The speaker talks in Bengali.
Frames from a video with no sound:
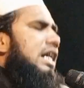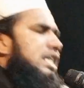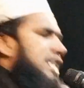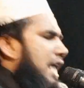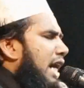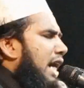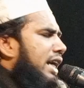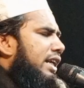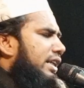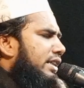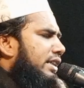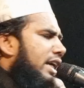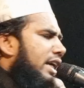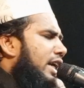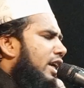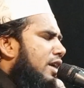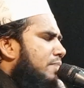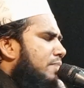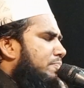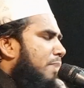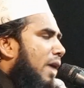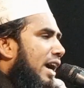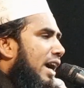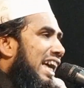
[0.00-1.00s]
ষাট দিন
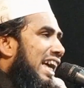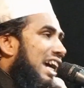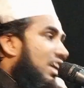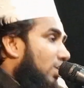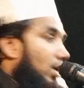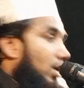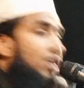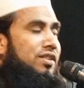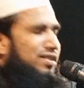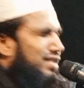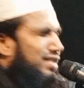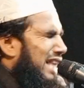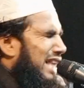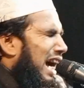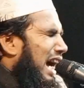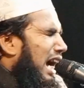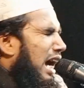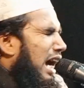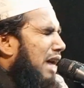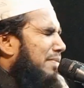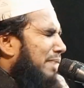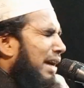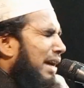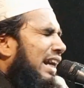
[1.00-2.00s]
পরে গোস্তা
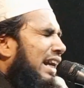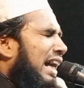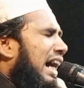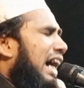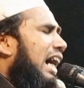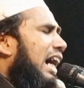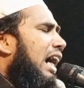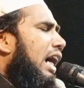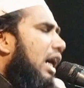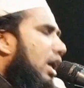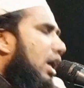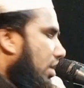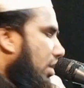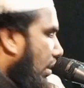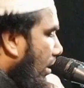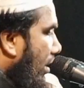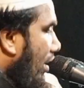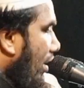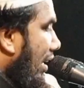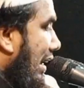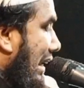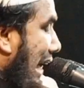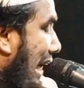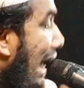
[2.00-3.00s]
গেবে না
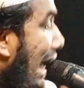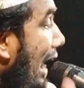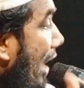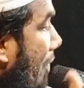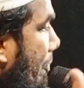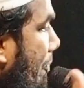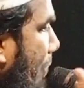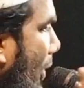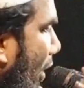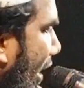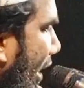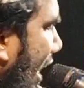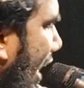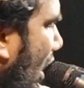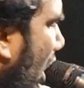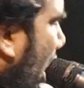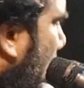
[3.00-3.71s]
কঙ্কাল পরে